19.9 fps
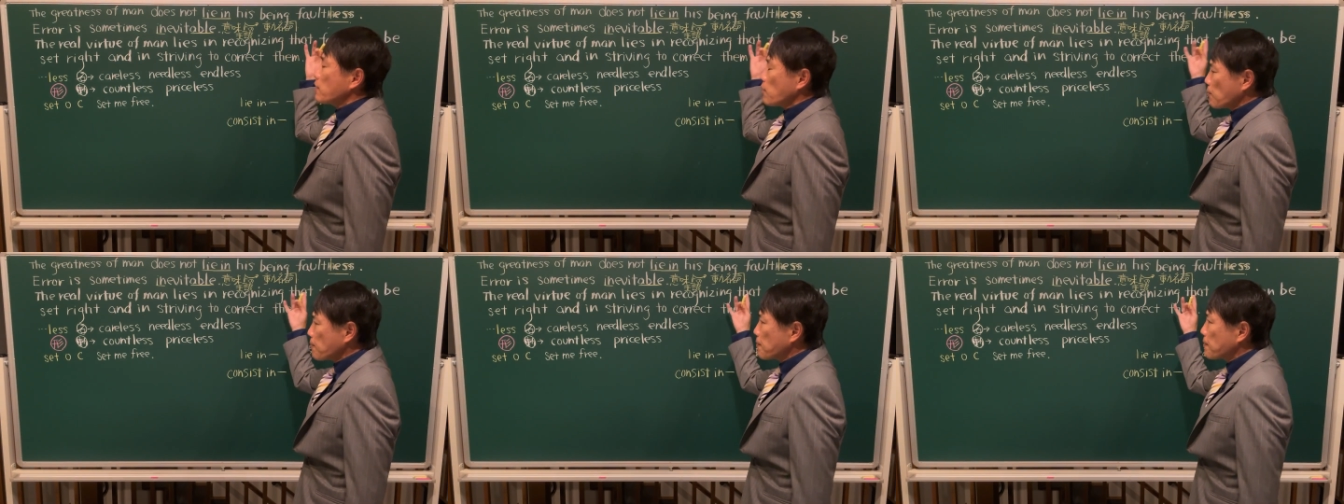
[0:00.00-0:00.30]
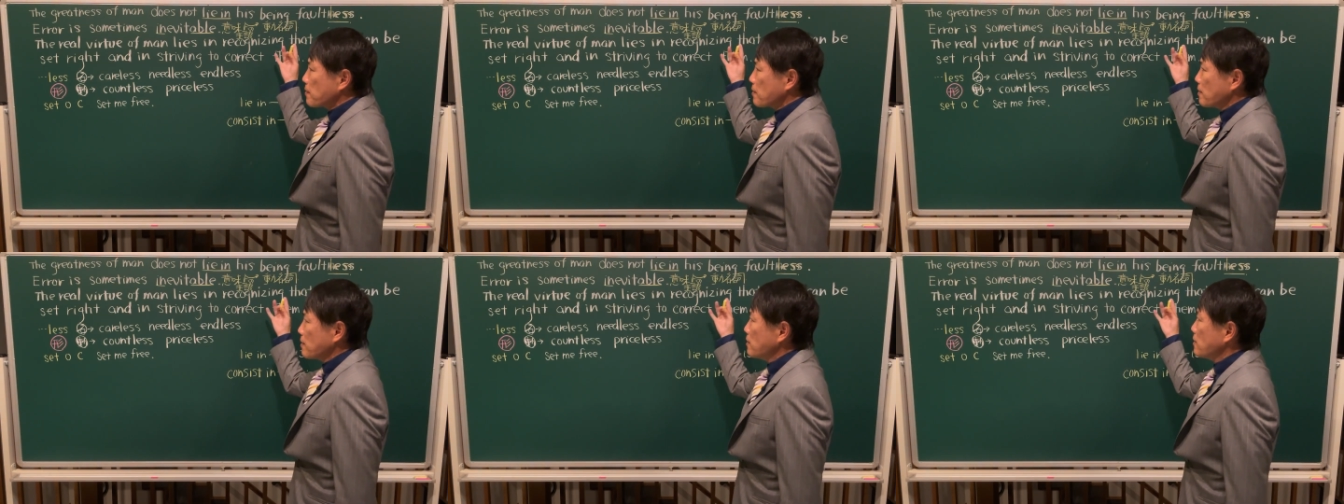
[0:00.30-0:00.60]
いよ。
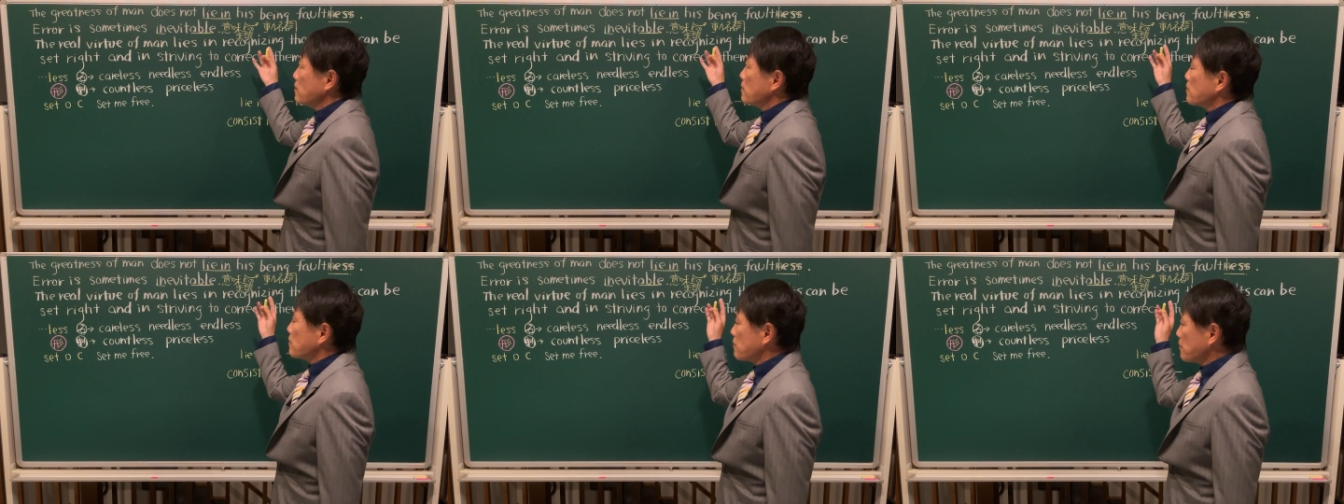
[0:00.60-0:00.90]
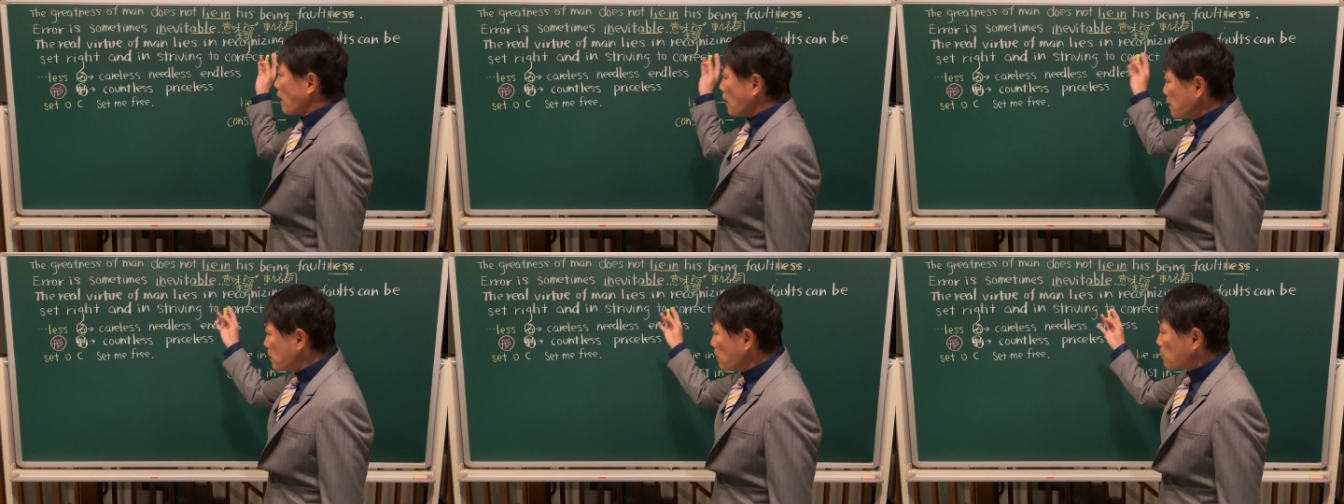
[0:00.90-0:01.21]

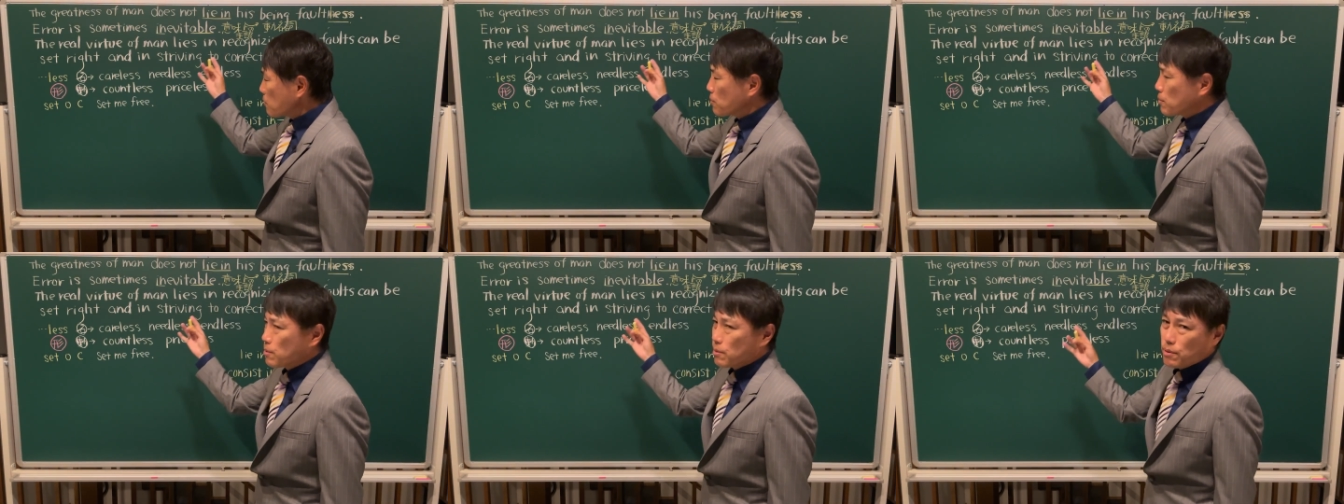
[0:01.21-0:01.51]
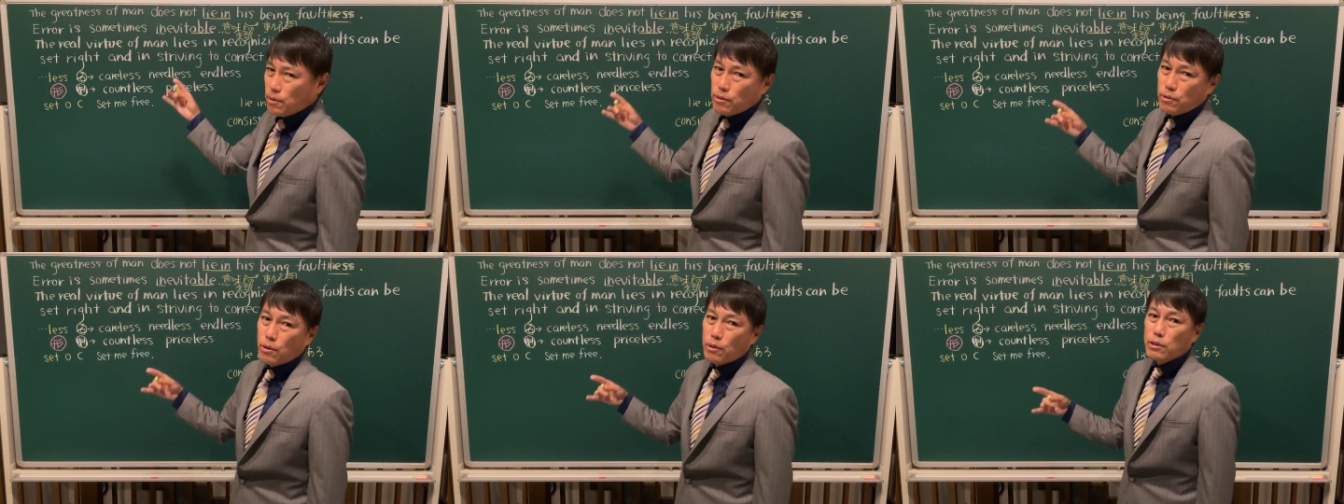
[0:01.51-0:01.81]
ないよっ
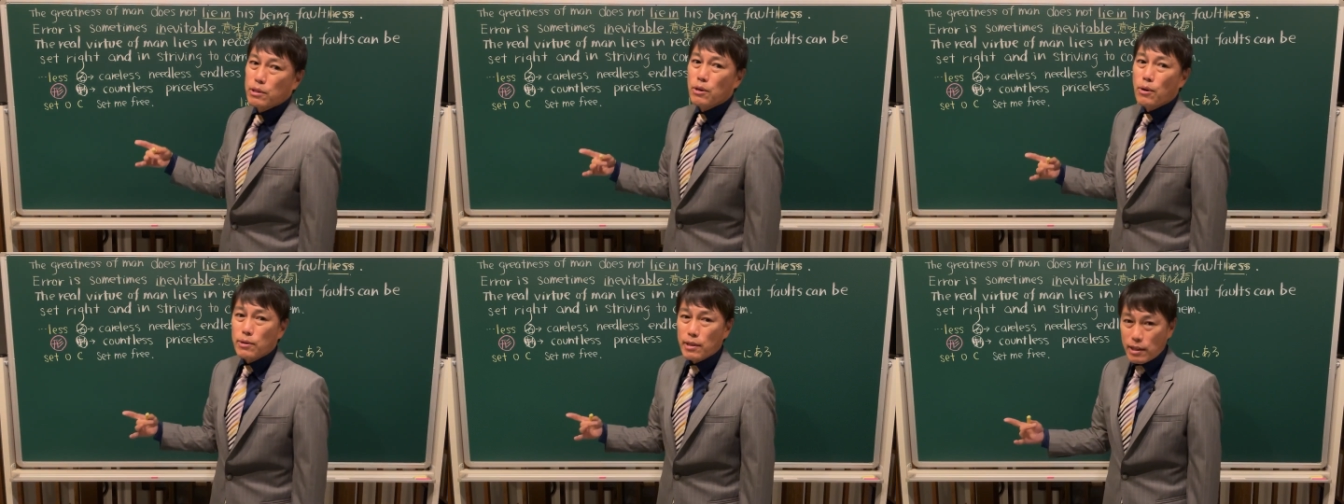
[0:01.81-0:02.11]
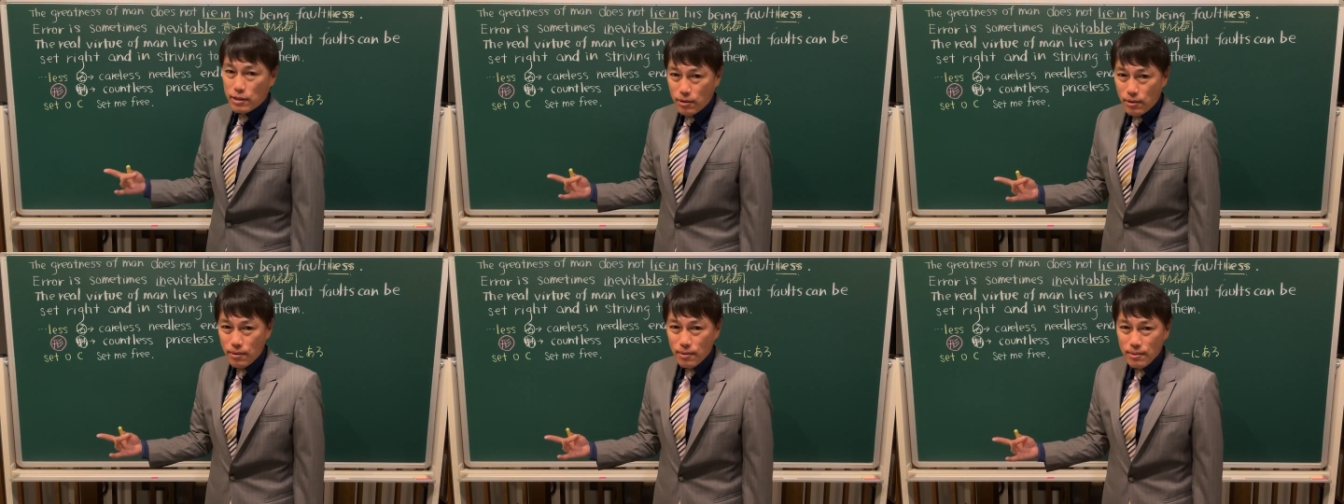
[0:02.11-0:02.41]
ていうと強い
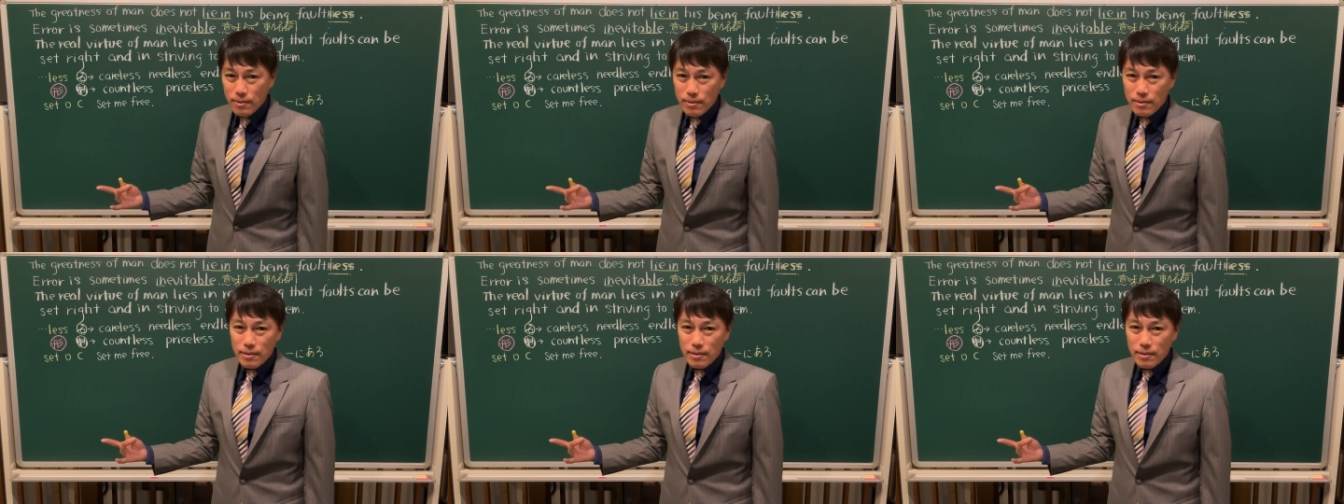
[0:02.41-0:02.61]
でしょ。